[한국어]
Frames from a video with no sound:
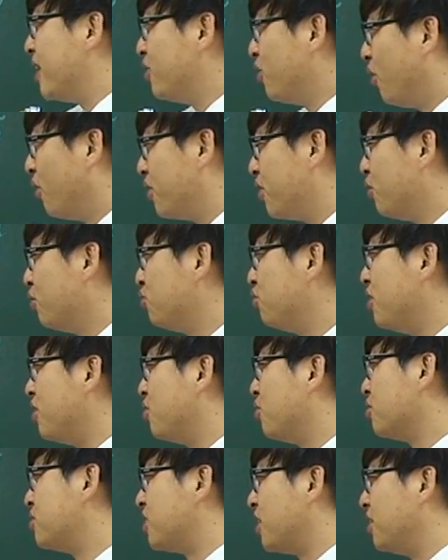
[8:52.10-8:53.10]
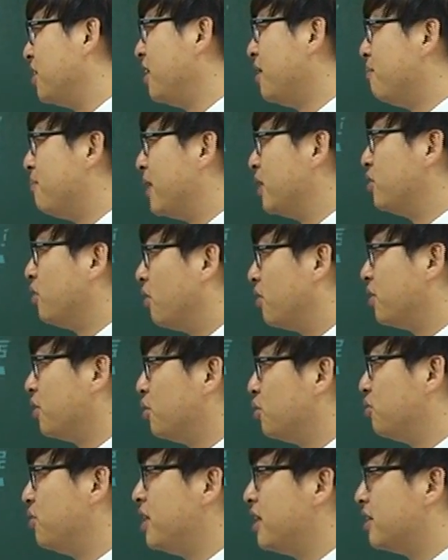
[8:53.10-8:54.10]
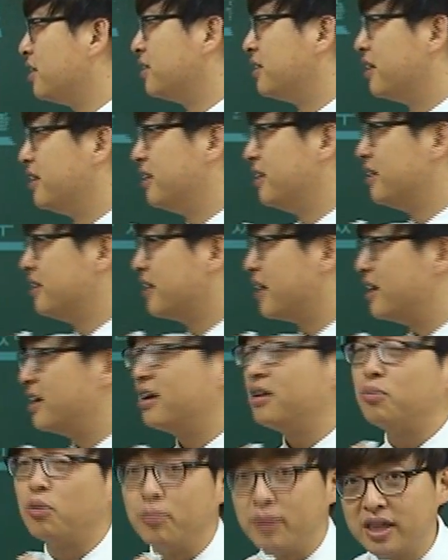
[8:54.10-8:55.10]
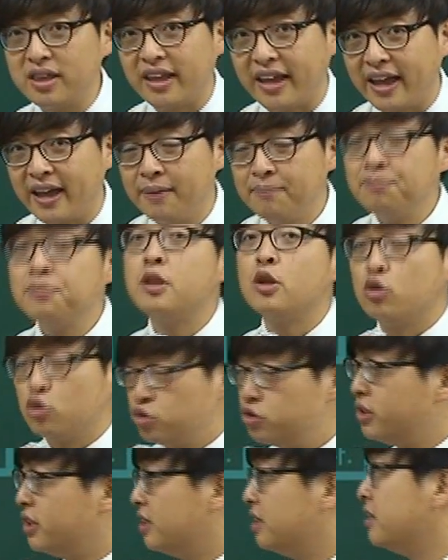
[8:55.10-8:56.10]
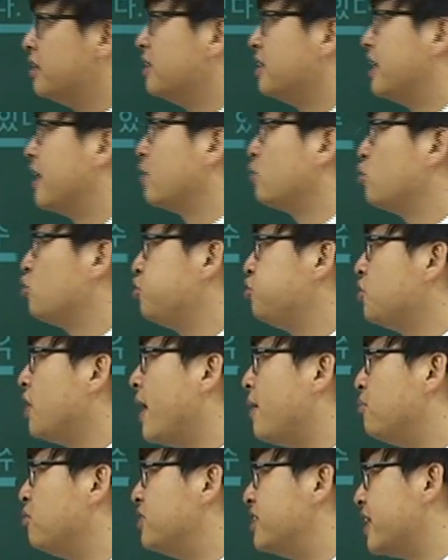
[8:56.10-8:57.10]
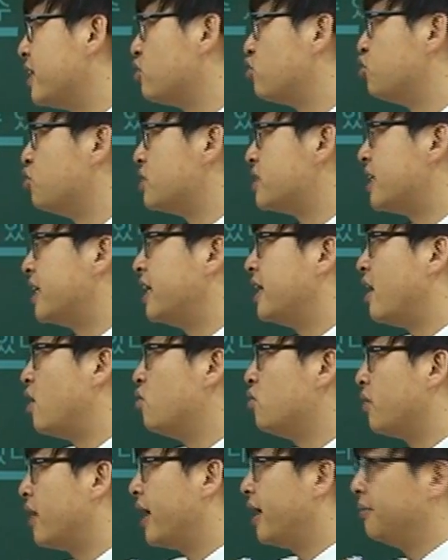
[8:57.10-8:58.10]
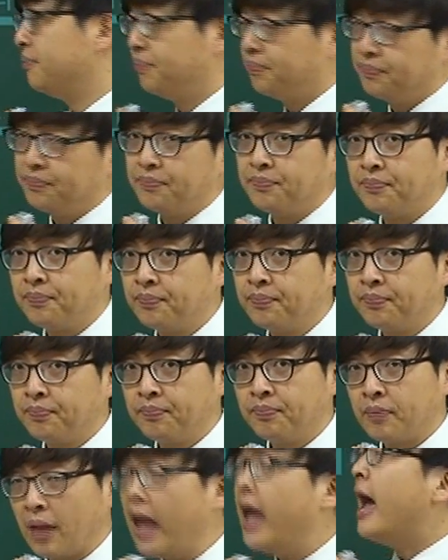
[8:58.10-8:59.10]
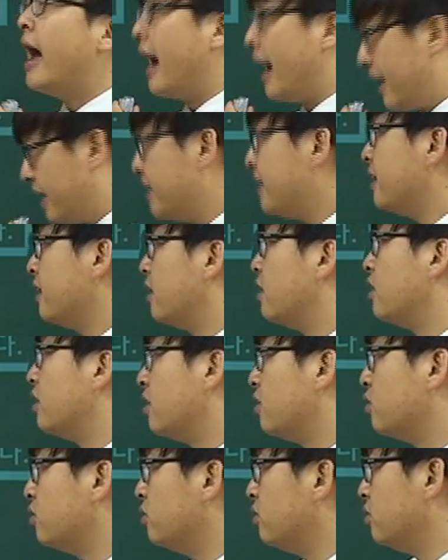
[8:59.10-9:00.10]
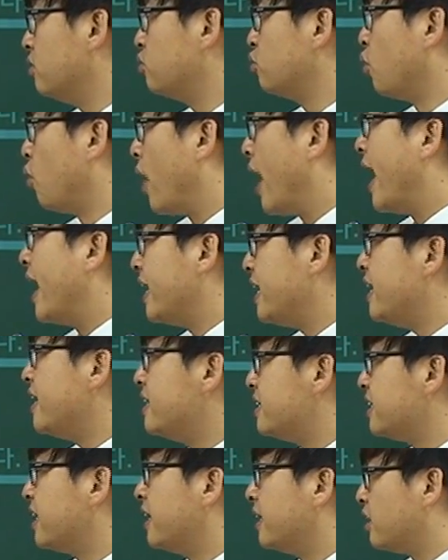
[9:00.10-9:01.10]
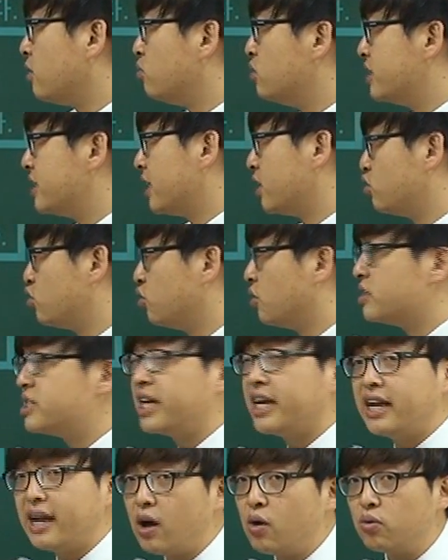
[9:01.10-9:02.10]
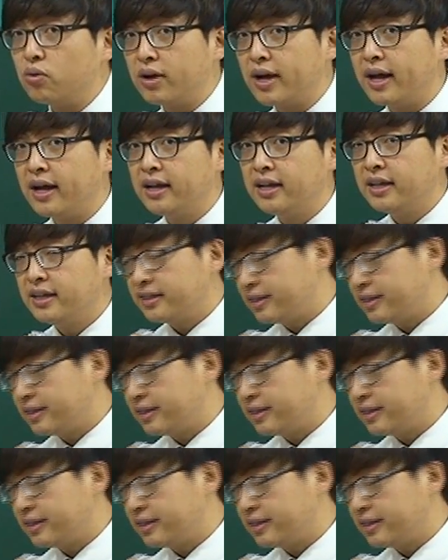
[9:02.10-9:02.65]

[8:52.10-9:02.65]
말도 어려울 수 있고 절이란 말도 어려울 수 있거든. 그러니까 이렇게 보면 돼. 구는 그냥 투가 문장 주어 자리에 나온 거야. I 어, 또 ing가 이렇게 문장 주어 자리에 나온 거야.